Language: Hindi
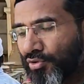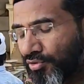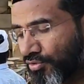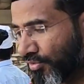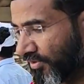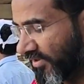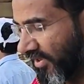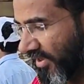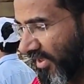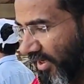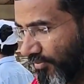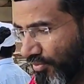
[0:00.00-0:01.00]
दोस्तों
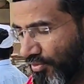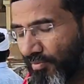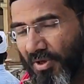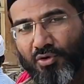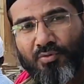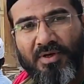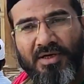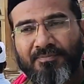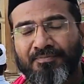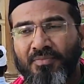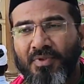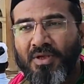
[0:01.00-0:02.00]
जैसा कि आपको मालूम है
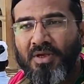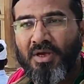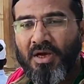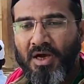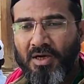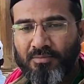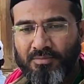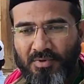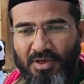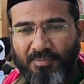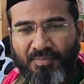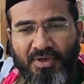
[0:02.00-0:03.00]
हम
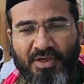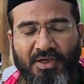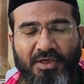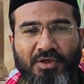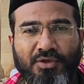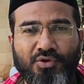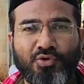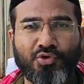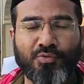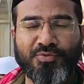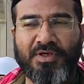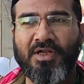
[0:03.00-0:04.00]
अपने
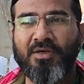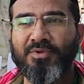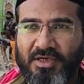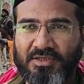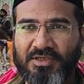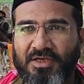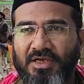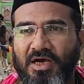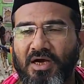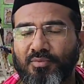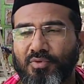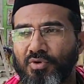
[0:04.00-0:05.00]
यूट्यूब चैनल में के
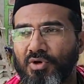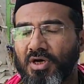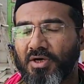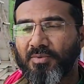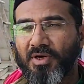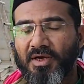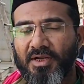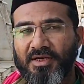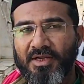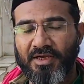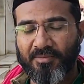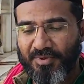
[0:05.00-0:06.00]
ज़रिए आपको हर बार
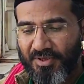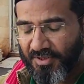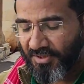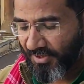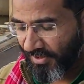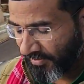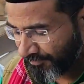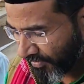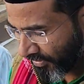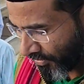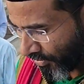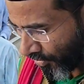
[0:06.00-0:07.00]
एक नई अपडेट देते
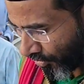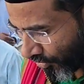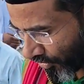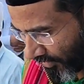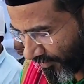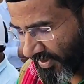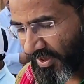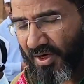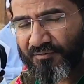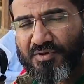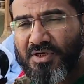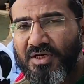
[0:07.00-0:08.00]
हैं और हमने
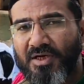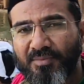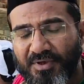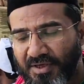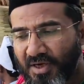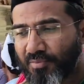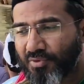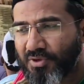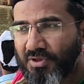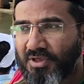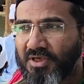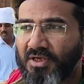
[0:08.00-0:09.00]
काफ़ी सारी अपडेट
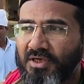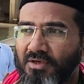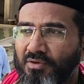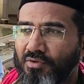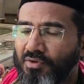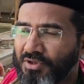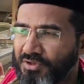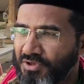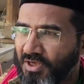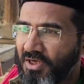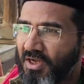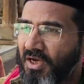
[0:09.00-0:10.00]
आपको दे दी है और इन